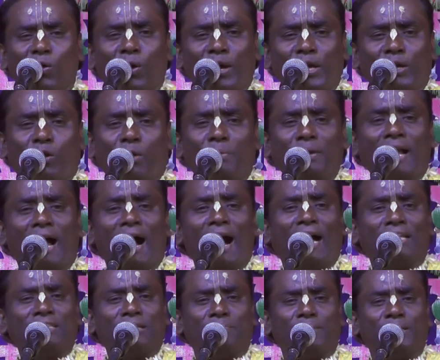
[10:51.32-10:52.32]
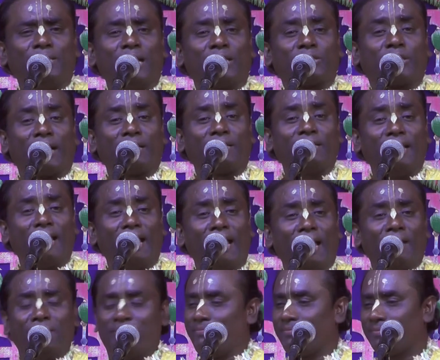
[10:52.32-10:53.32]
ওই কবিরাজ বিদেশে গিয়ে
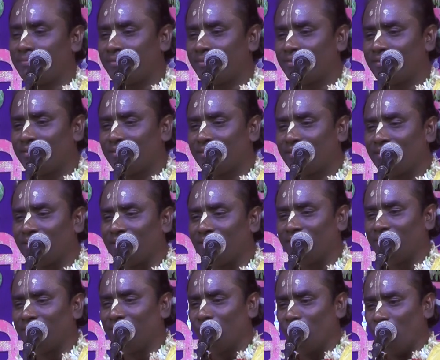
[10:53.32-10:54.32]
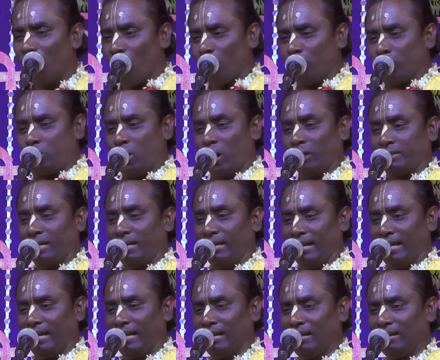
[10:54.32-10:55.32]
ঔষধ
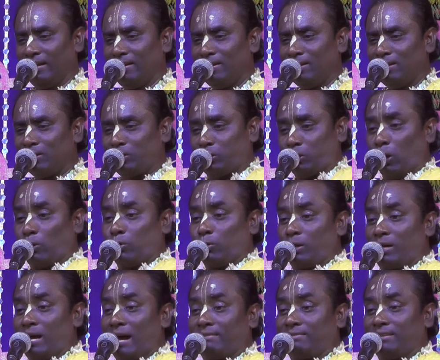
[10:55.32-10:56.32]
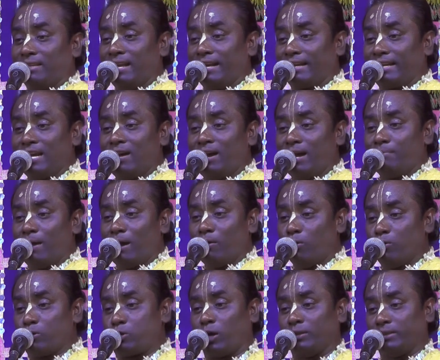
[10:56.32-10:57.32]
এনে তখনকার দিনে কি হয় মা
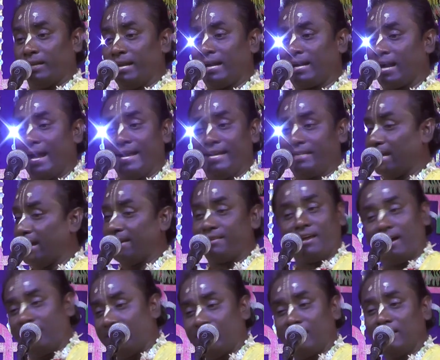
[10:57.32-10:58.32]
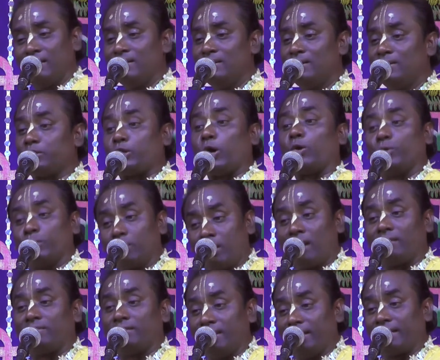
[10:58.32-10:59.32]
ঔষধ এনে খাইয়ে দেয় না
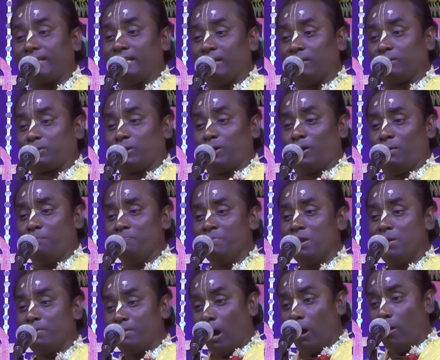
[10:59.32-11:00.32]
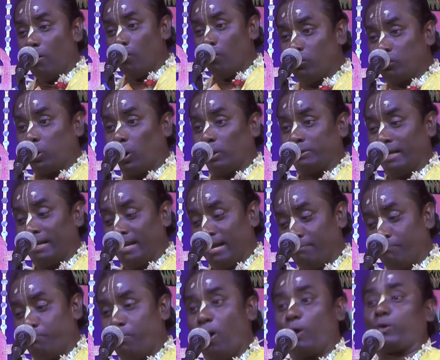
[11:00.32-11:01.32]
তখনকার দিনে কি হতো না ঔষধ এনে
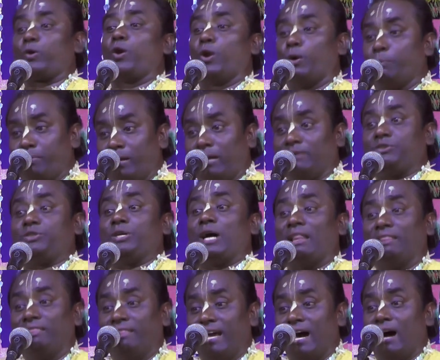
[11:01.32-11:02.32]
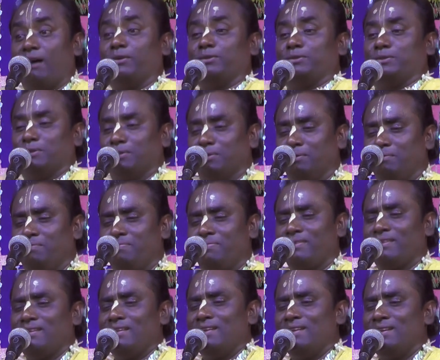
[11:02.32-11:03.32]
বকলমটা জাল দেয়া হতো
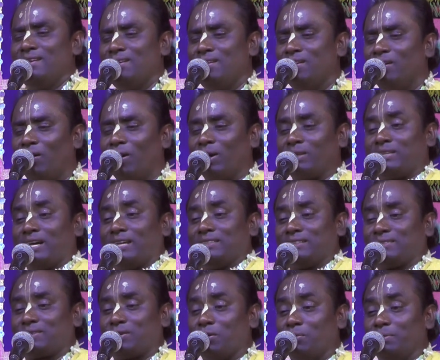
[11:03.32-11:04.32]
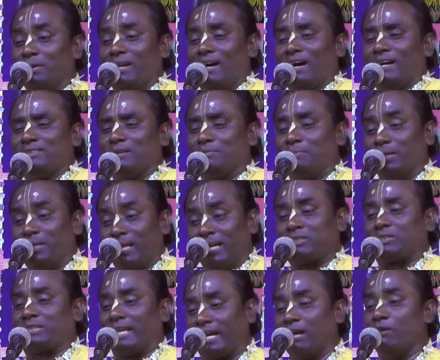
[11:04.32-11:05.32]
অর্থাৎ কবিরাজ
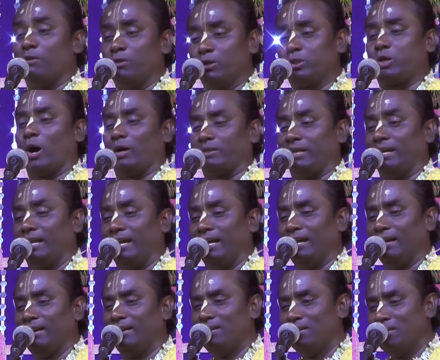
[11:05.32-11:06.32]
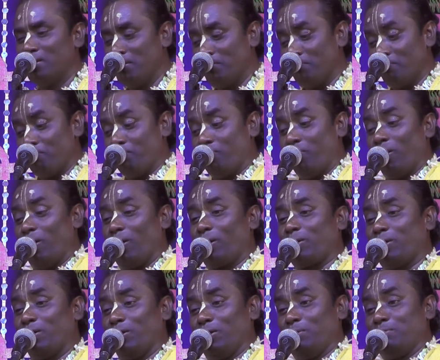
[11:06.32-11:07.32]
বিদেশ থেকে ঔষধ এনে
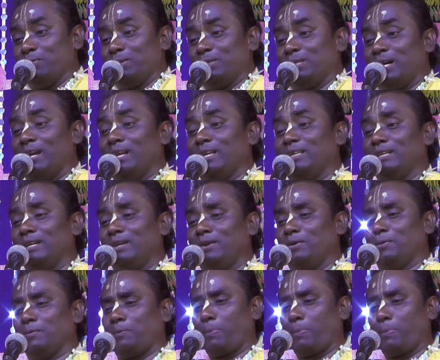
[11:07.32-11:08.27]
বকলম জাল দিল